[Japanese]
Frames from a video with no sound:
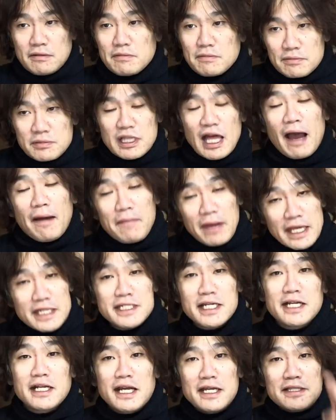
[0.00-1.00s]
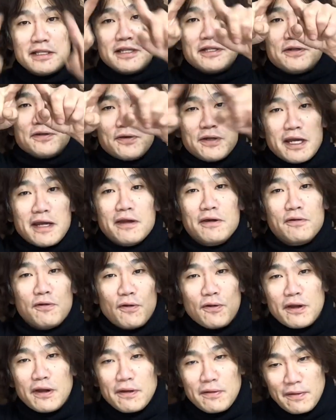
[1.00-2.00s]
ダメじゃないんですよね。こ
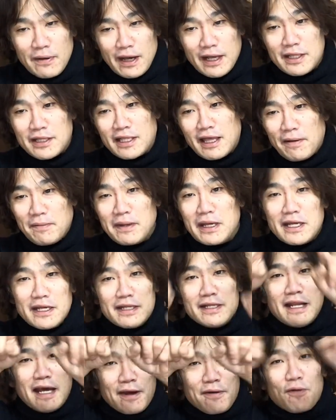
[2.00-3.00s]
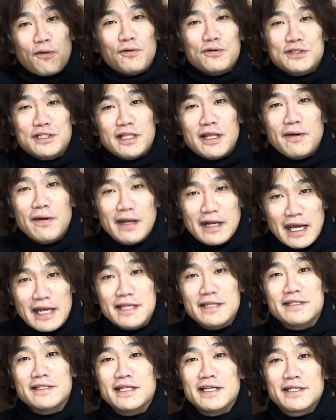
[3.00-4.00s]
れはダメな構図ではない
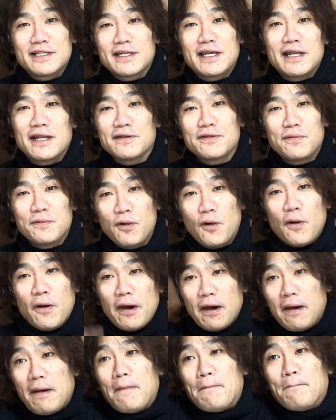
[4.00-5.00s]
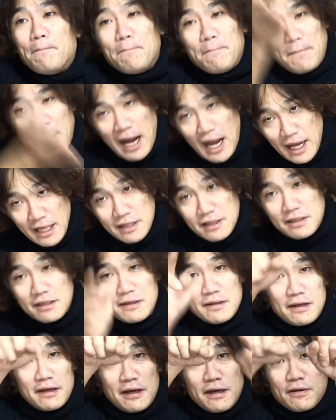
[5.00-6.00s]
んですけれども、まん
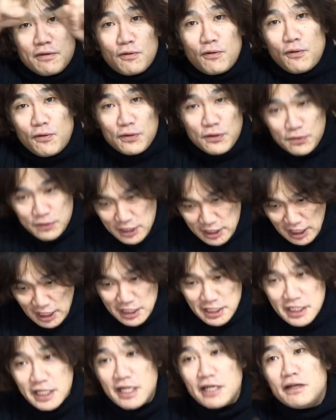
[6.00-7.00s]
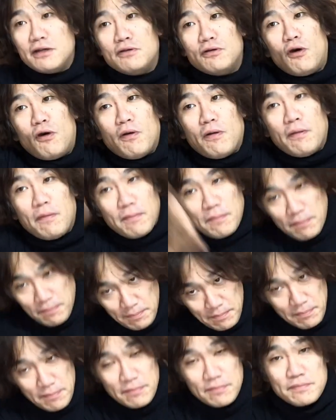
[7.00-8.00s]
こう写真を
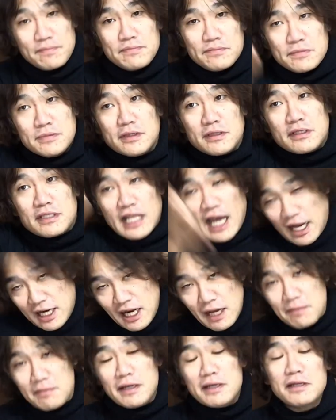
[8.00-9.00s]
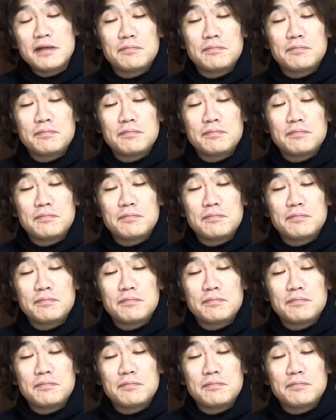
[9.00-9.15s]
斜めに